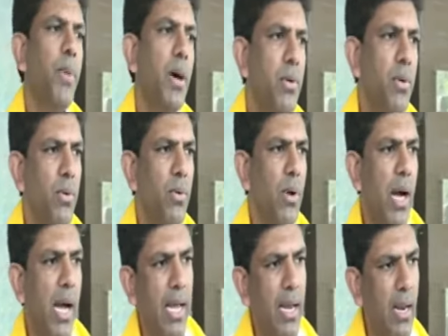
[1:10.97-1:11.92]
మాకు
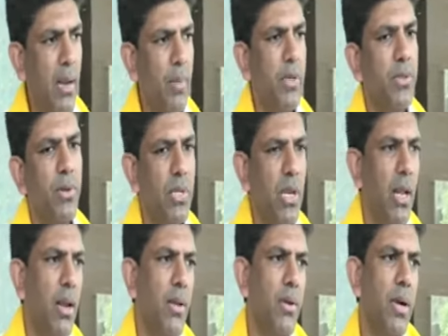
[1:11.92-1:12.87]
ఆయన నలభై సంవత్సరాల్లో